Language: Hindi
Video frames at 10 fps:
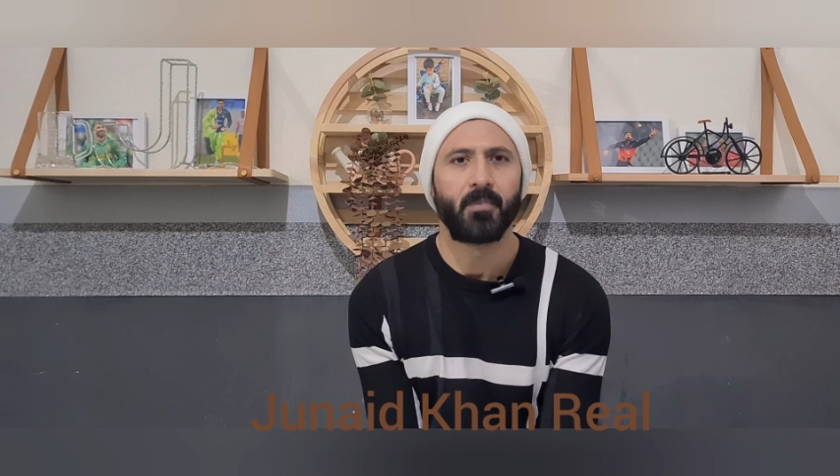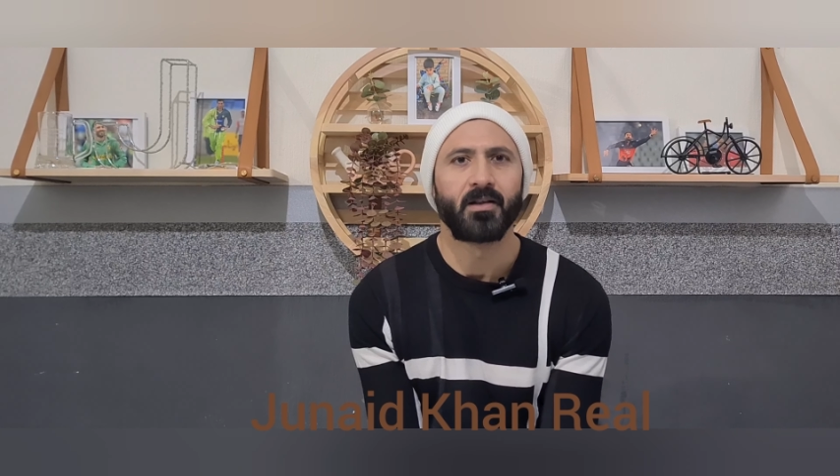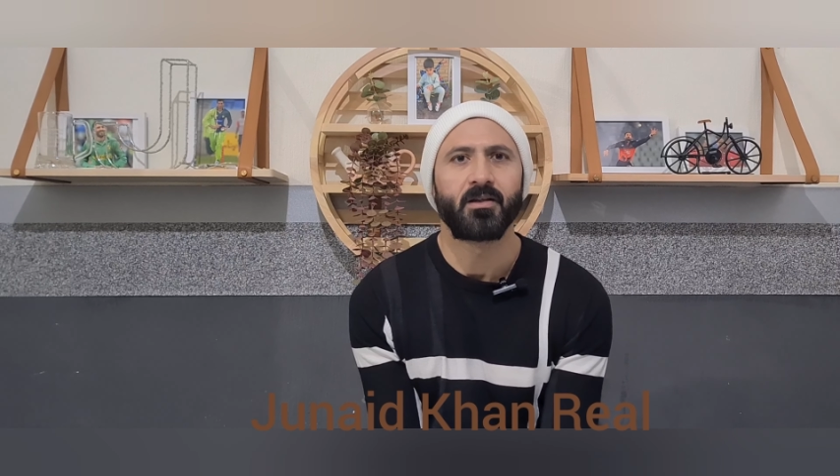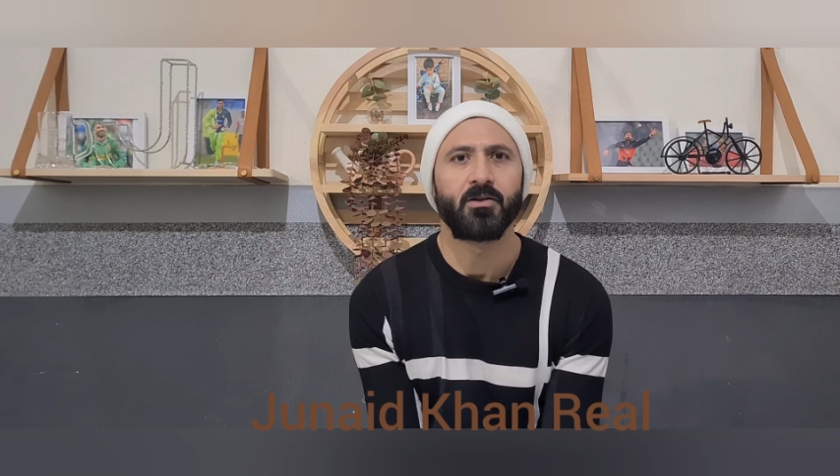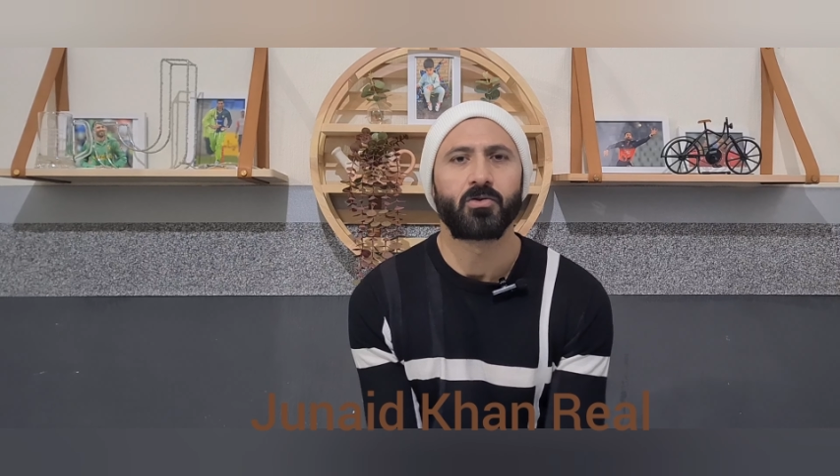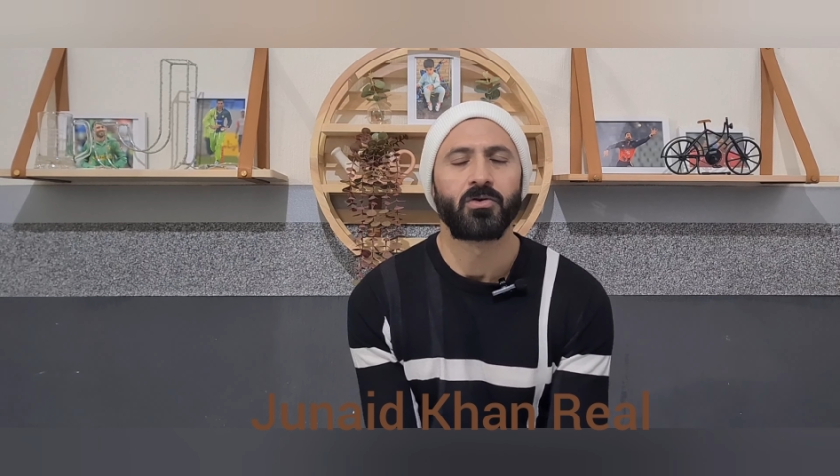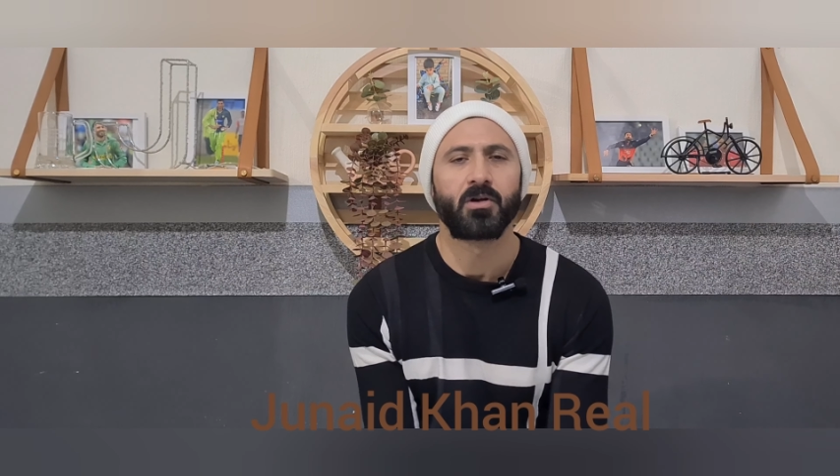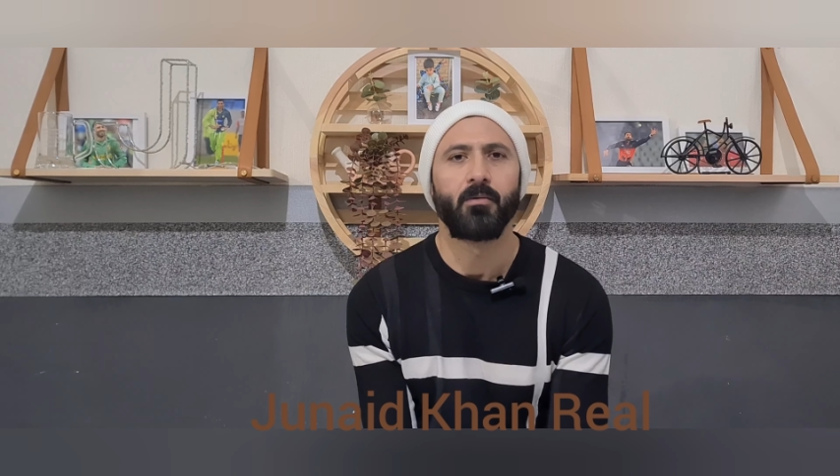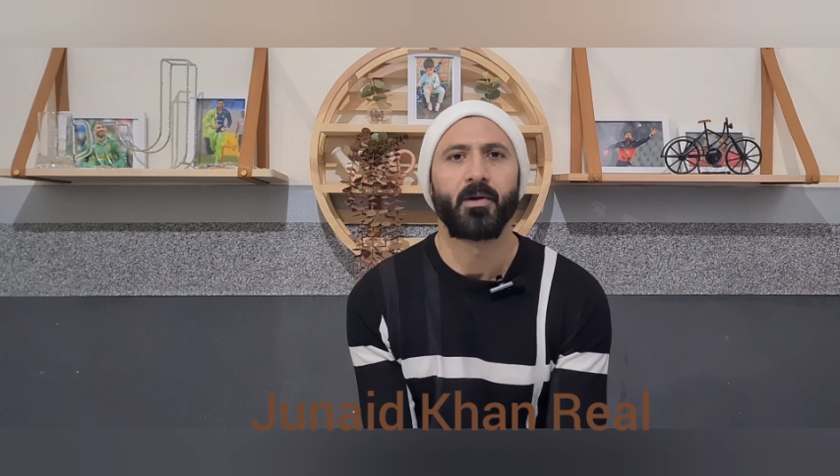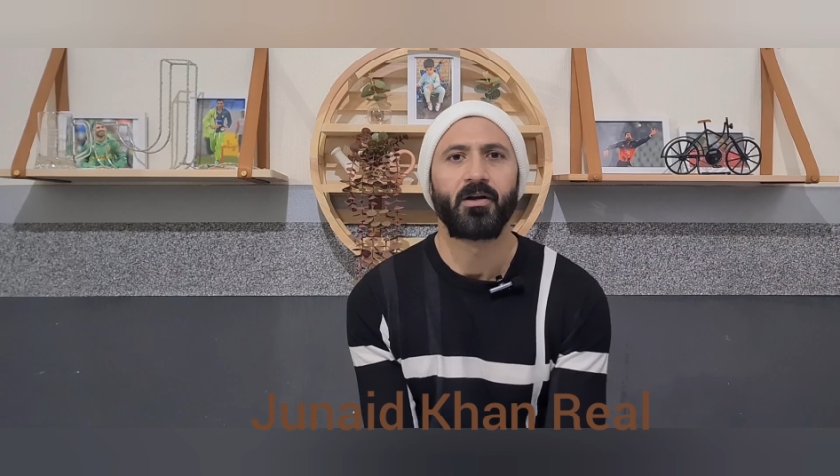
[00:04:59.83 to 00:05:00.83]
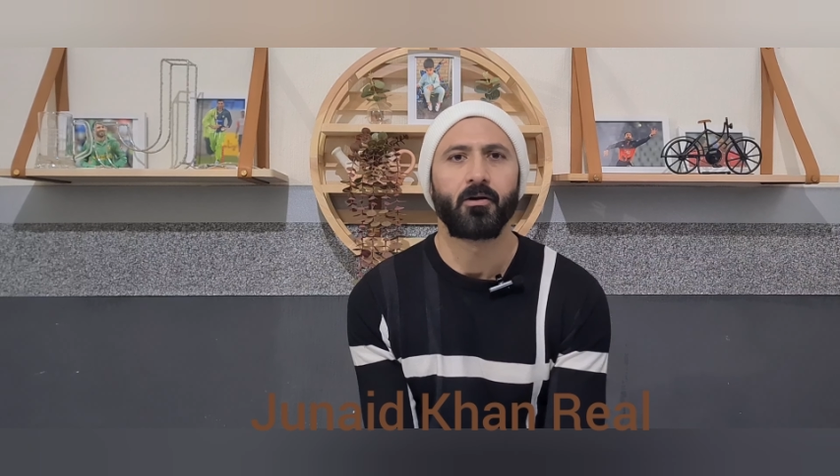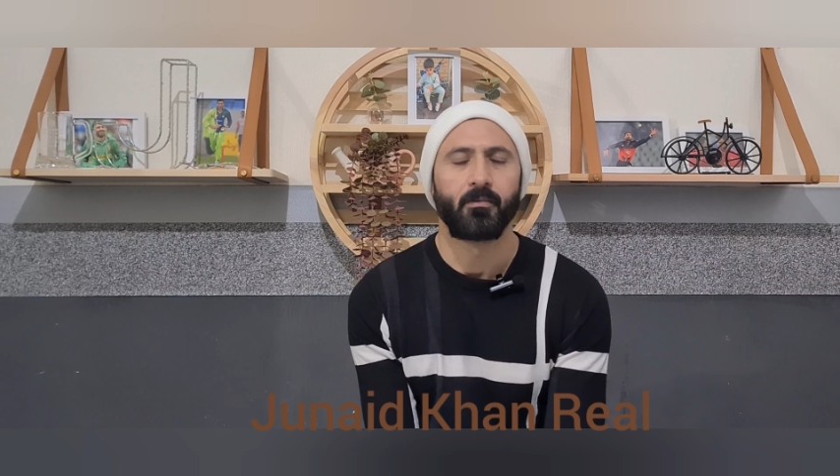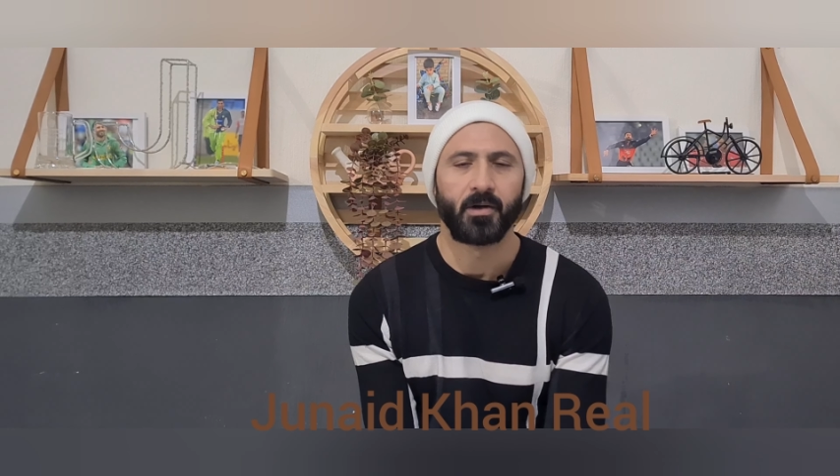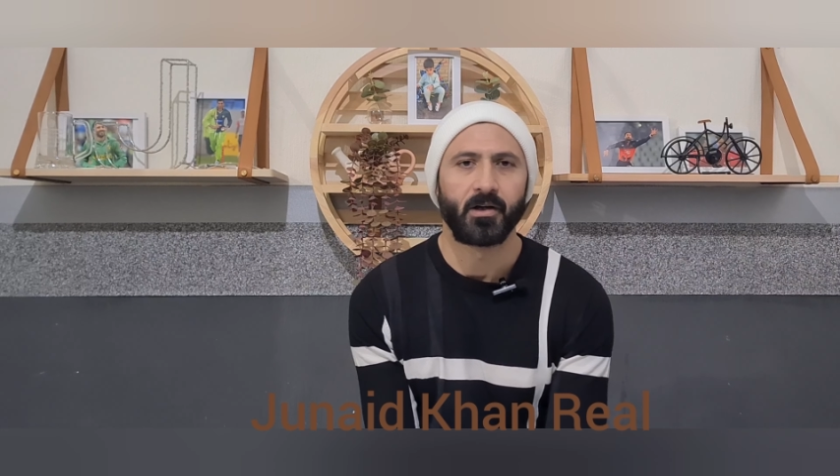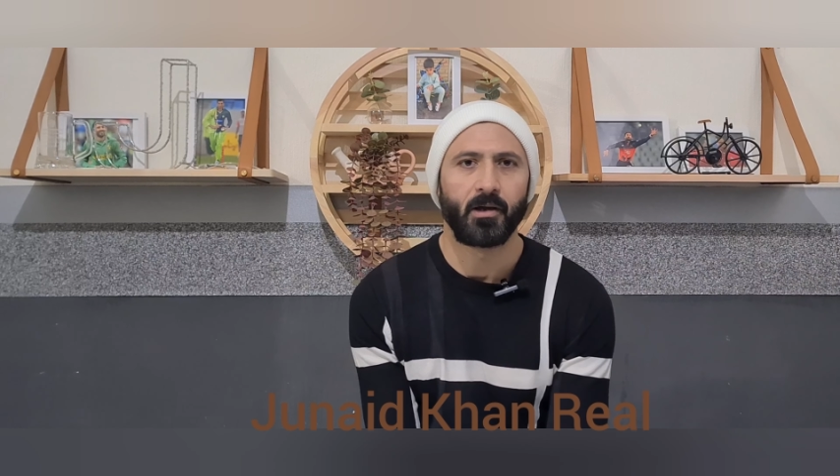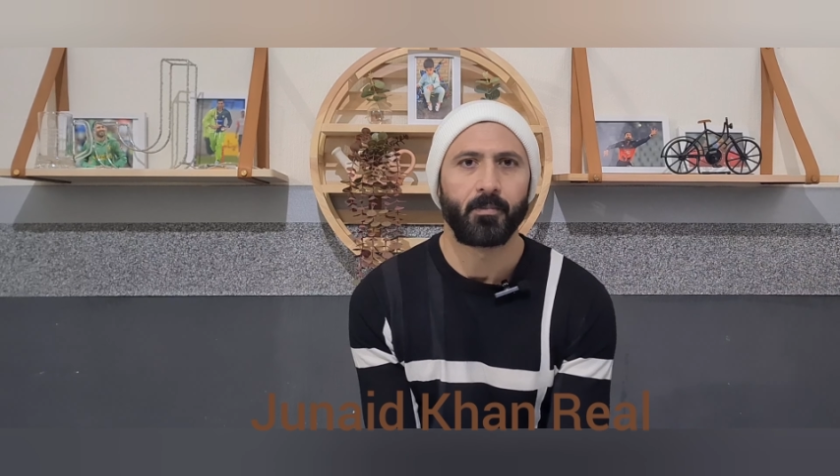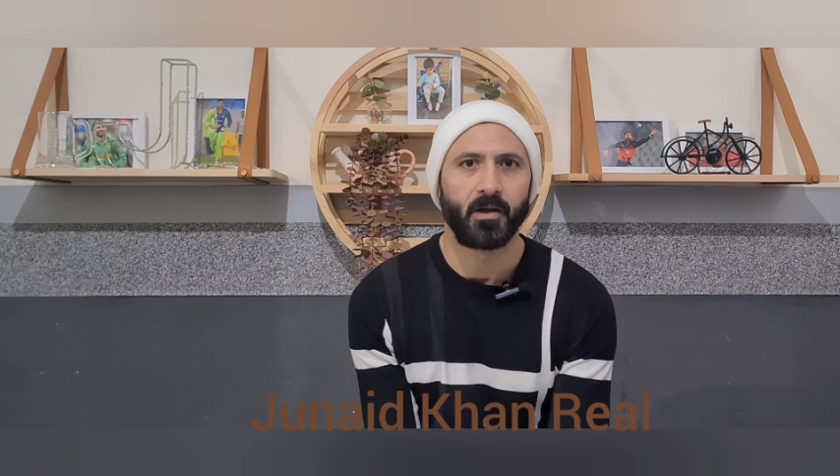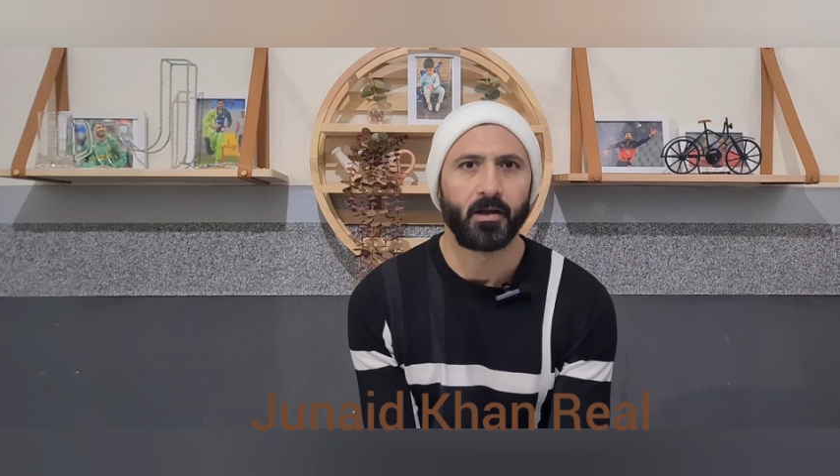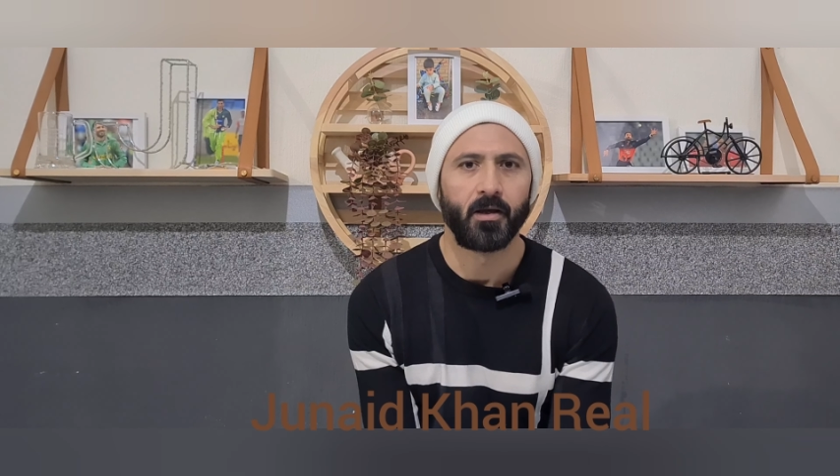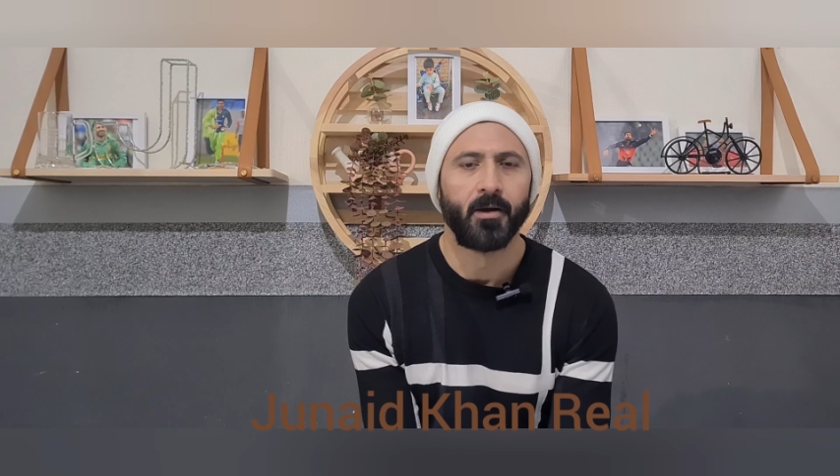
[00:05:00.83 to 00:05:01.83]
बनती सोशल मीडिया और मीडिया पे
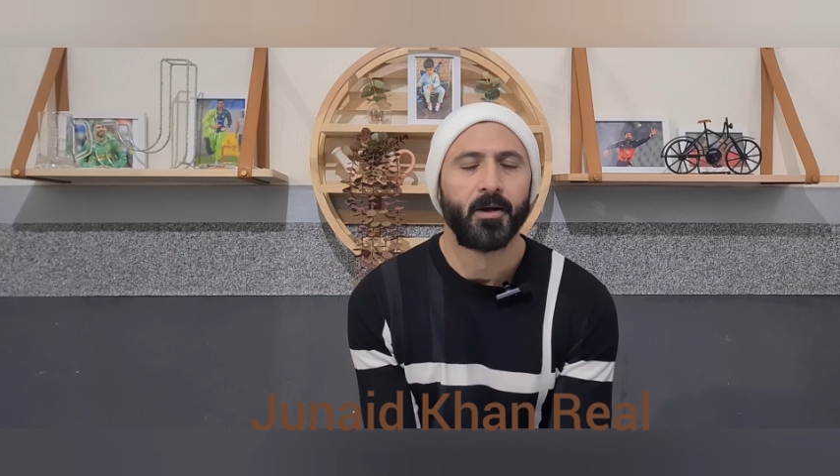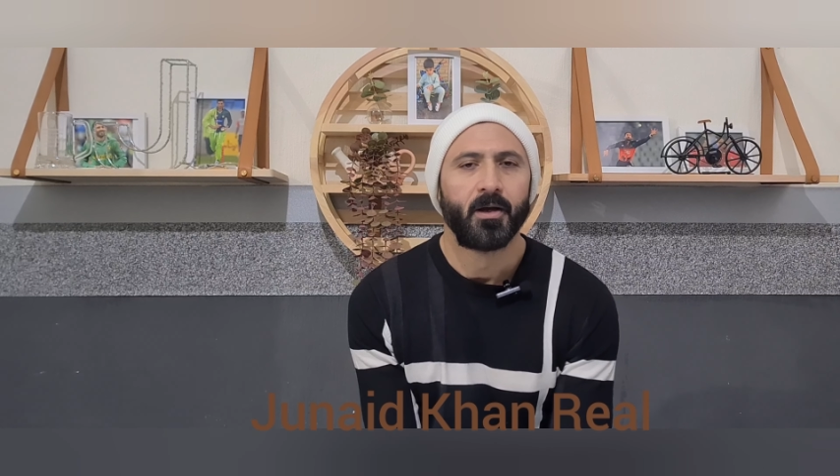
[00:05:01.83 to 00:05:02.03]
ही है